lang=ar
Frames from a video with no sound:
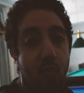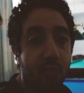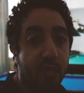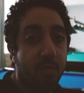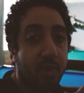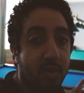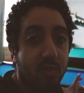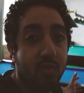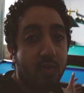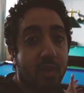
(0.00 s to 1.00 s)
وفي
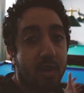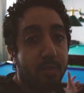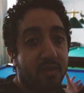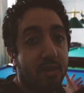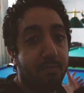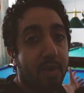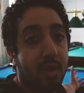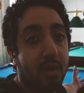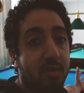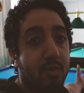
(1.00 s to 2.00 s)
برضو ترابيزات
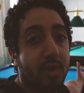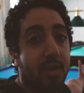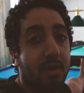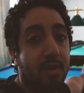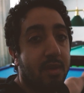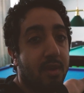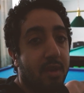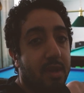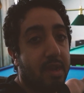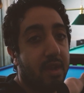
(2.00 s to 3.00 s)
بلياردو هنا
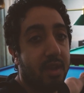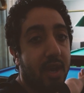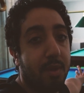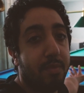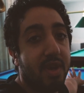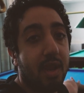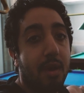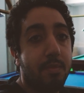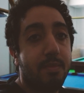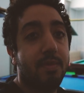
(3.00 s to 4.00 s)
للي يحب يلعب